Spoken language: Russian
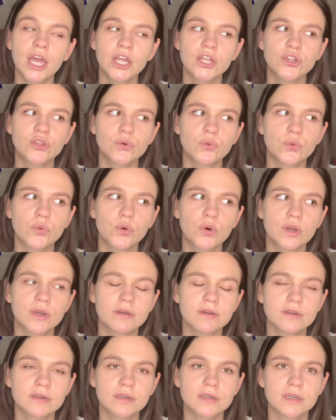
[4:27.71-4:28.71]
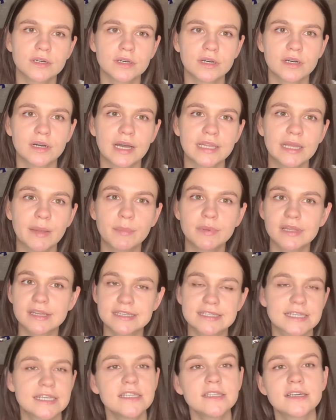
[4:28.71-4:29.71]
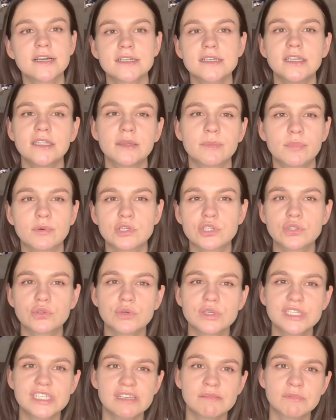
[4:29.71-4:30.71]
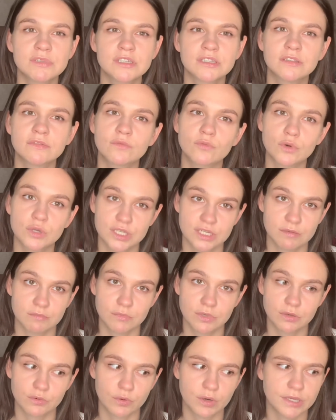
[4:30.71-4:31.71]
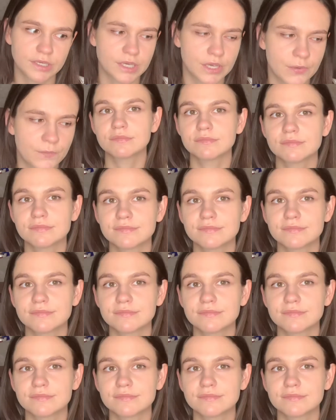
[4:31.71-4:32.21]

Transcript: то э, она была на скидках где-то по 178 юаней.